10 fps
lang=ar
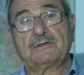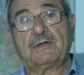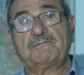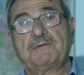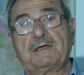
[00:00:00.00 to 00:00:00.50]

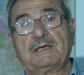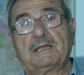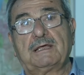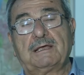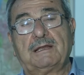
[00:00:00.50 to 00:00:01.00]
إضافة
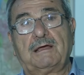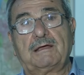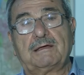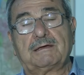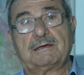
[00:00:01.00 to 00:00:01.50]
إلى
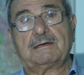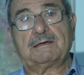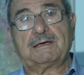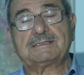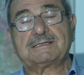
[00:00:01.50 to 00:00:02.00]
إلحاق
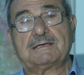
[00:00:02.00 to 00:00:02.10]
آه،